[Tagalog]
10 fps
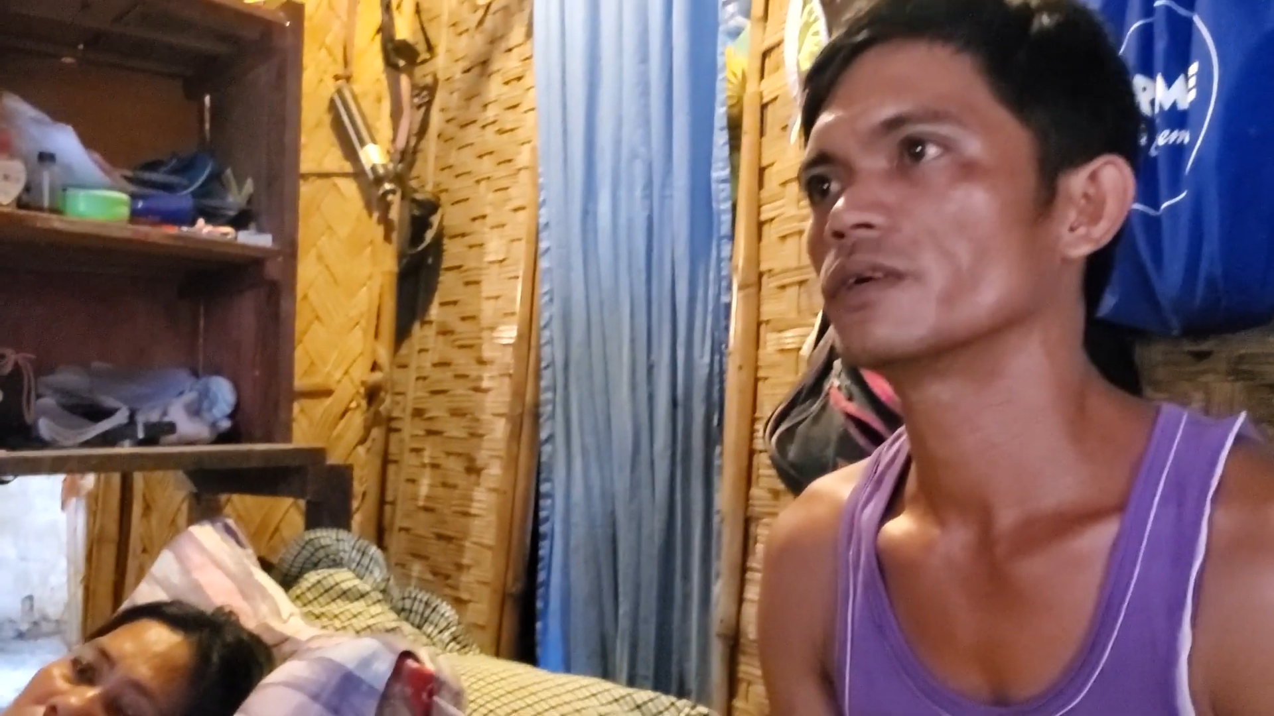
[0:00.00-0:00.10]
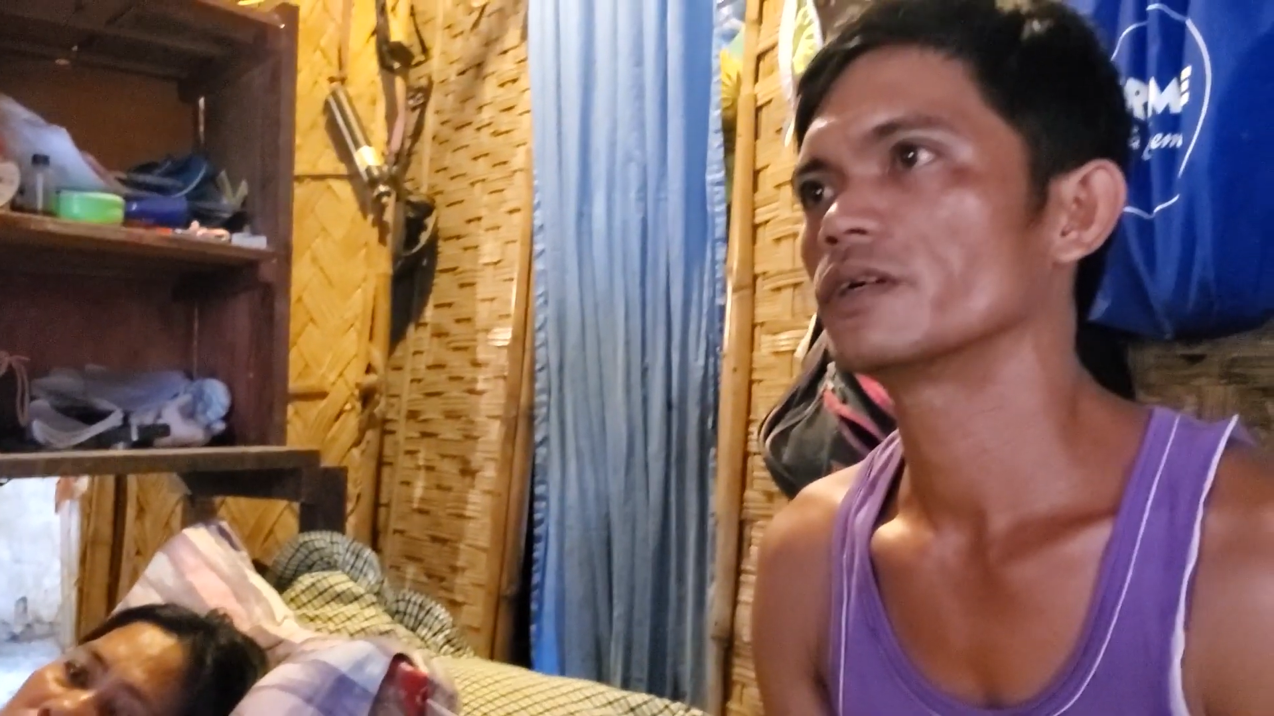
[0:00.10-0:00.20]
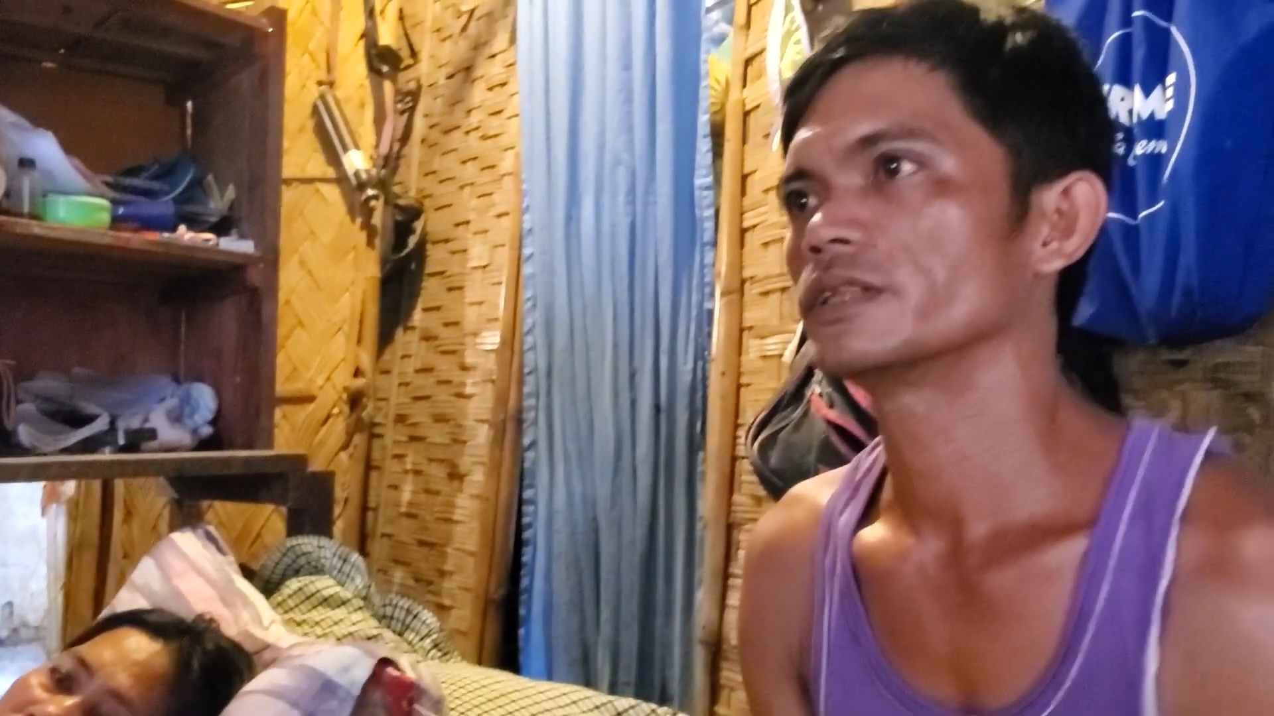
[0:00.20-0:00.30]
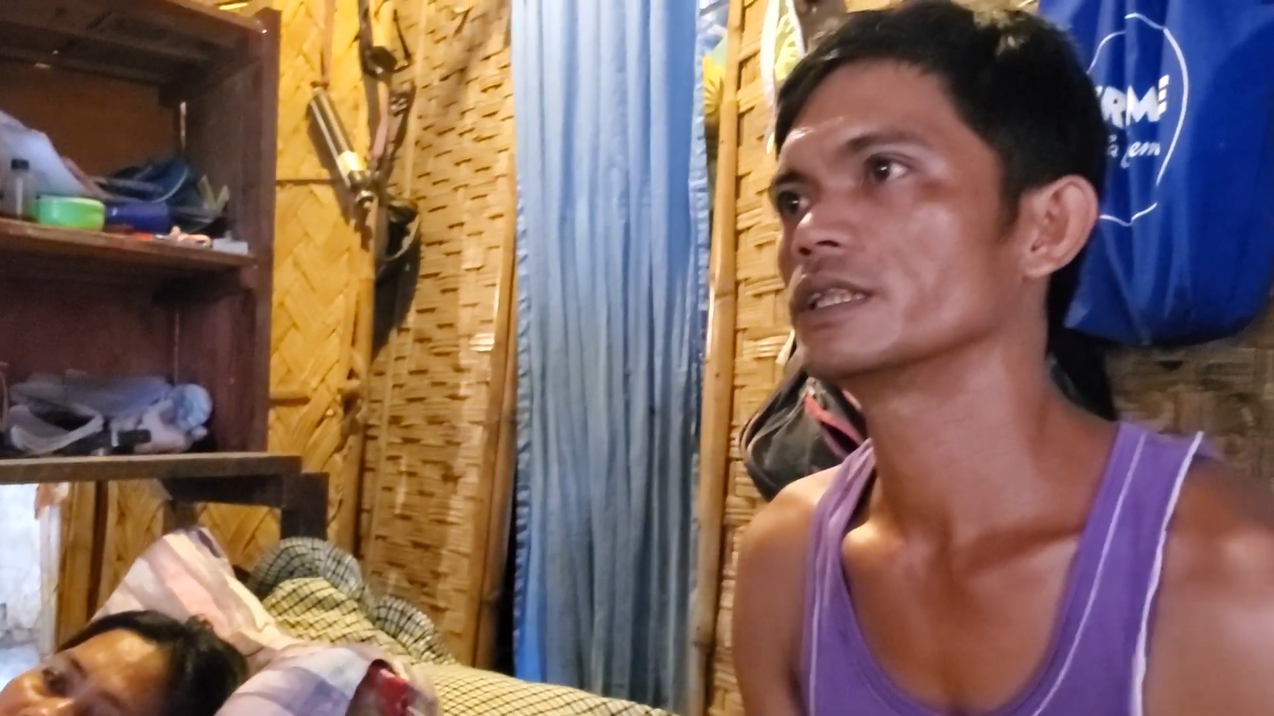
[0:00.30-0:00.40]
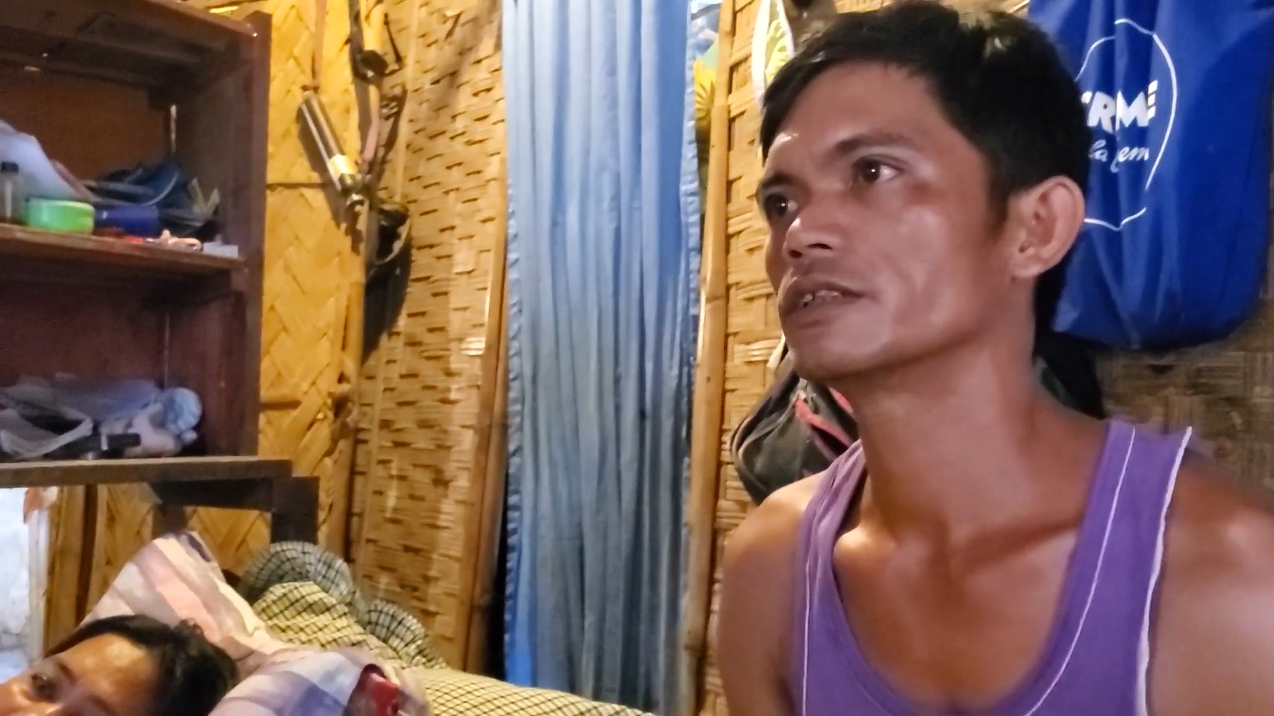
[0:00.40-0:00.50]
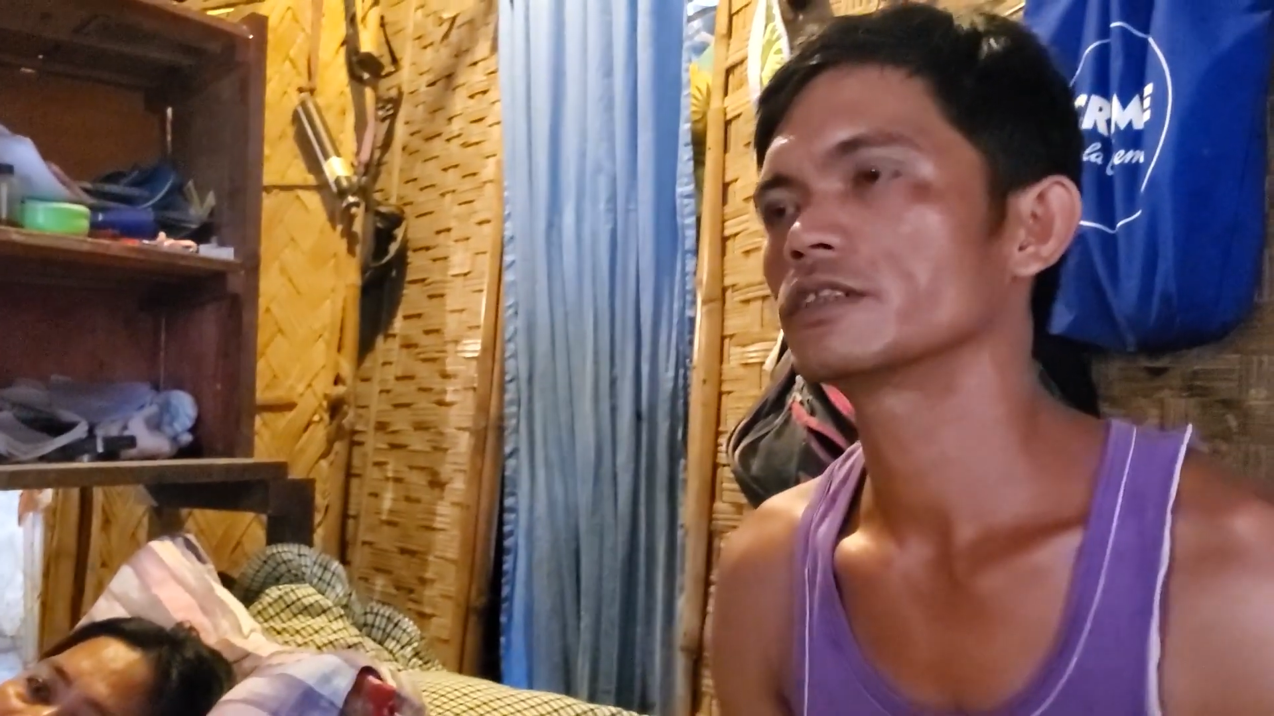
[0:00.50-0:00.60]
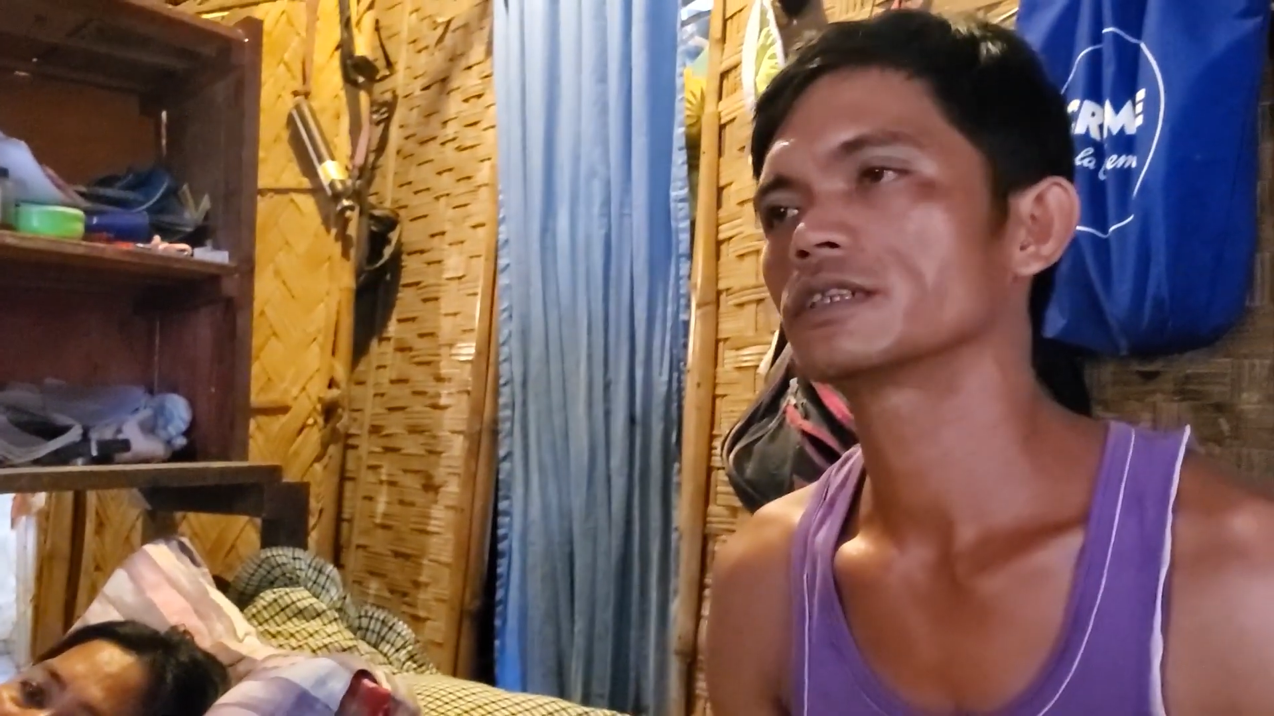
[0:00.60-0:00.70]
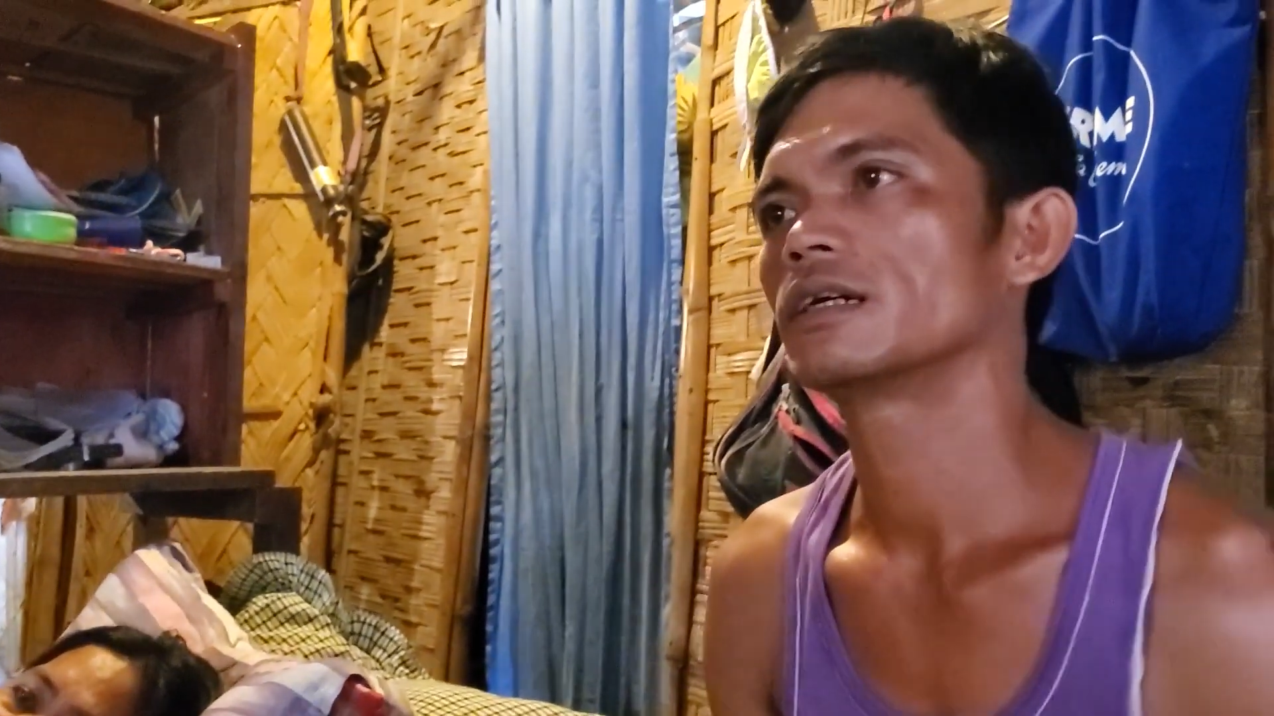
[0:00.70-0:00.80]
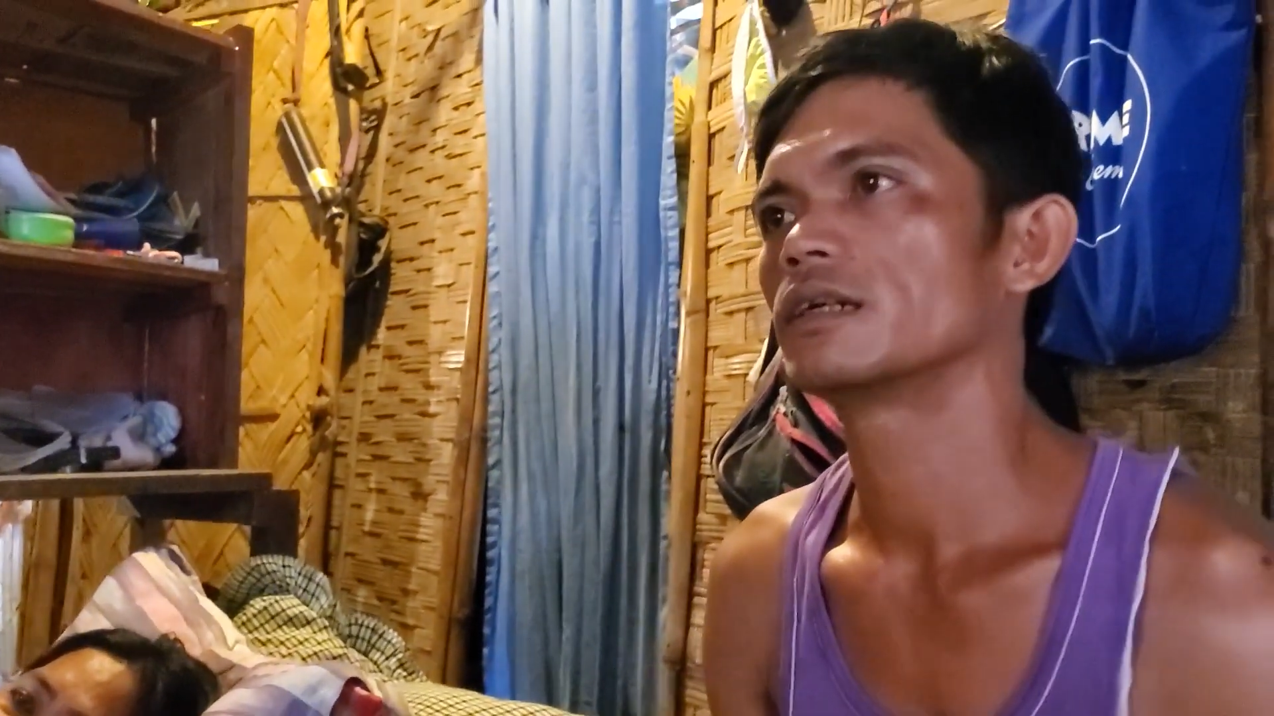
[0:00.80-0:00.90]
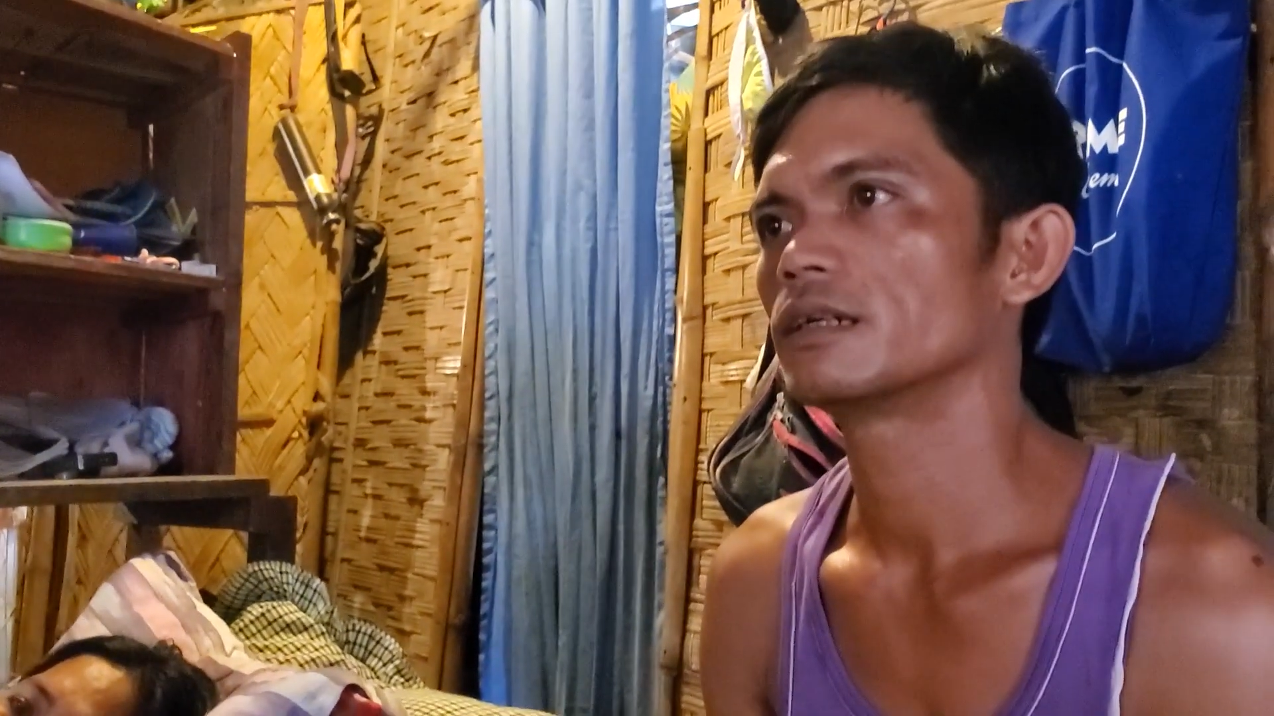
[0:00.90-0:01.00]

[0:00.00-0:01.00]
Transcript: po ako dito sa